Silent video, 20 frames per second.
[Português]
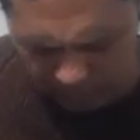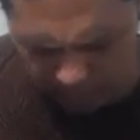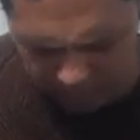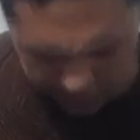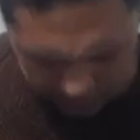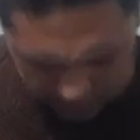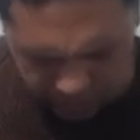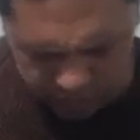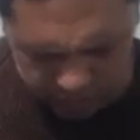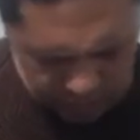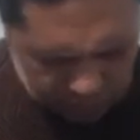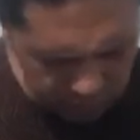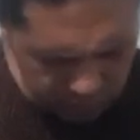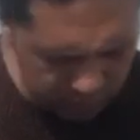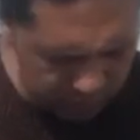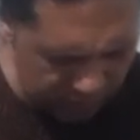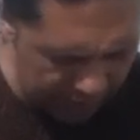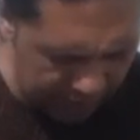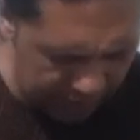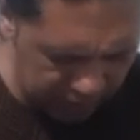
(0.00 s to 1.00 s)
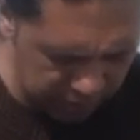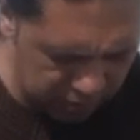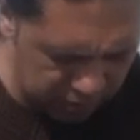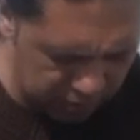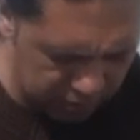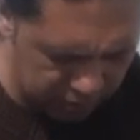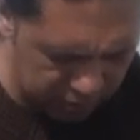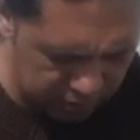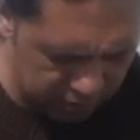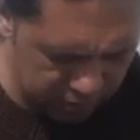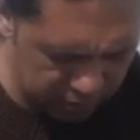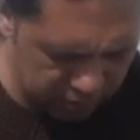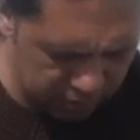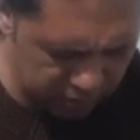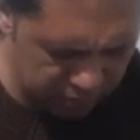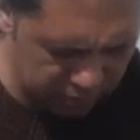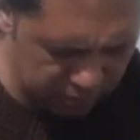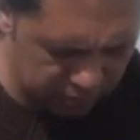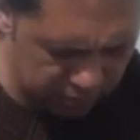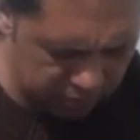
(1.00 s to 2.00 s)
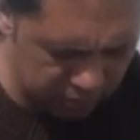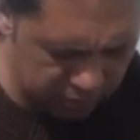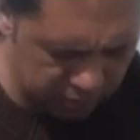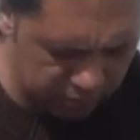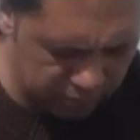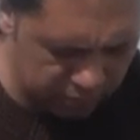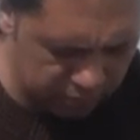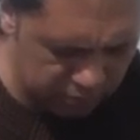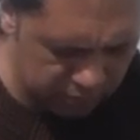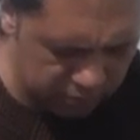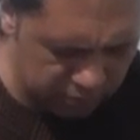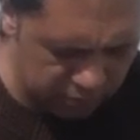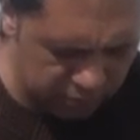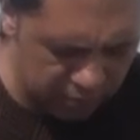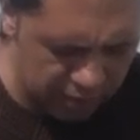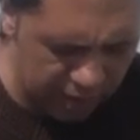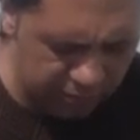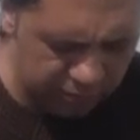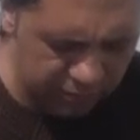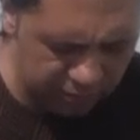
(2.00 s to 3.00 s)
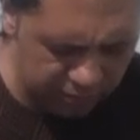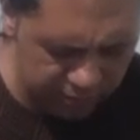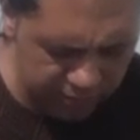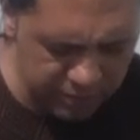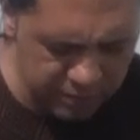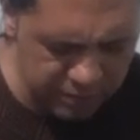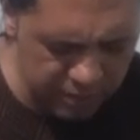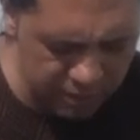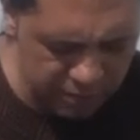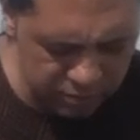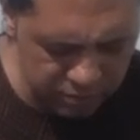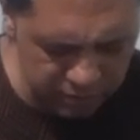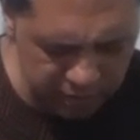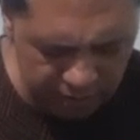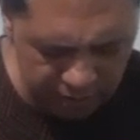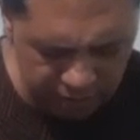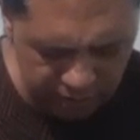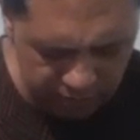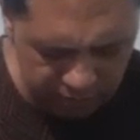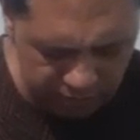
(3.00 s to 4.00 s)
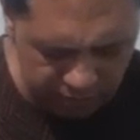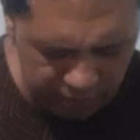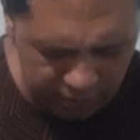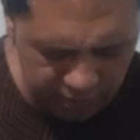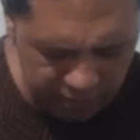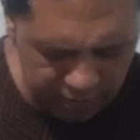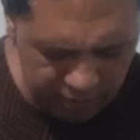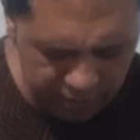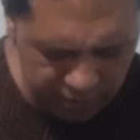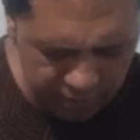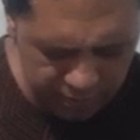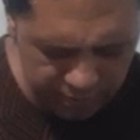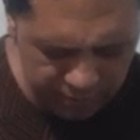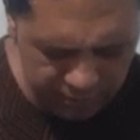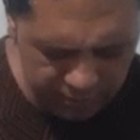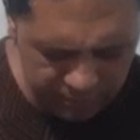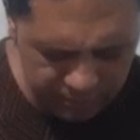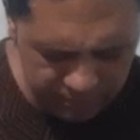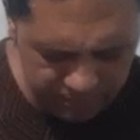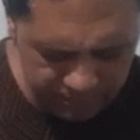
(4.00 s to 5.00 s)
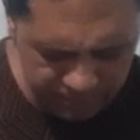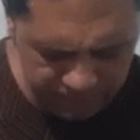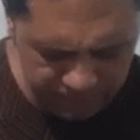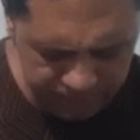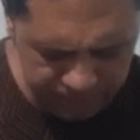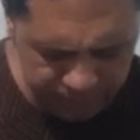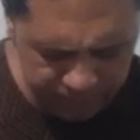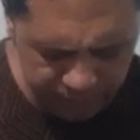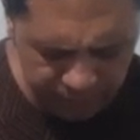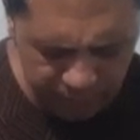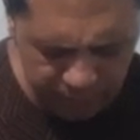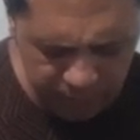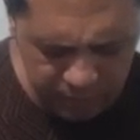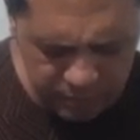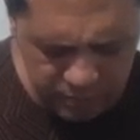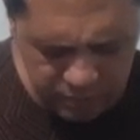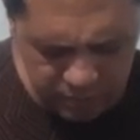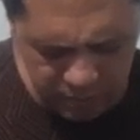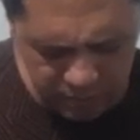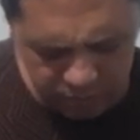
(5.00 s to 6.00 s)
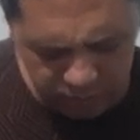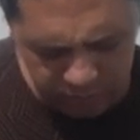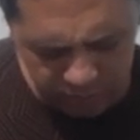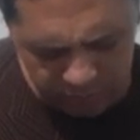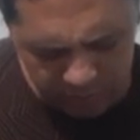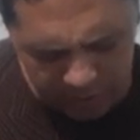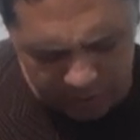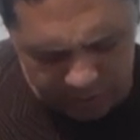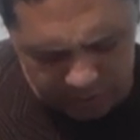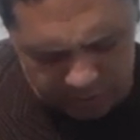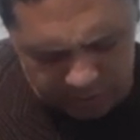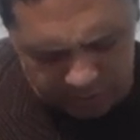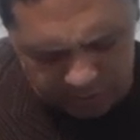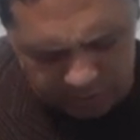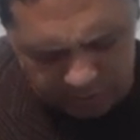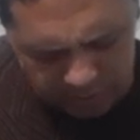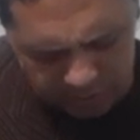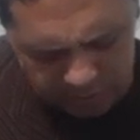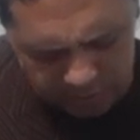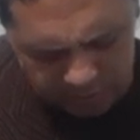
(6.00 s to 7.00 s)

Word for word: ele gerou imagem no, quando estava com esse eixo que tá aqui agora, né? gerou imagem,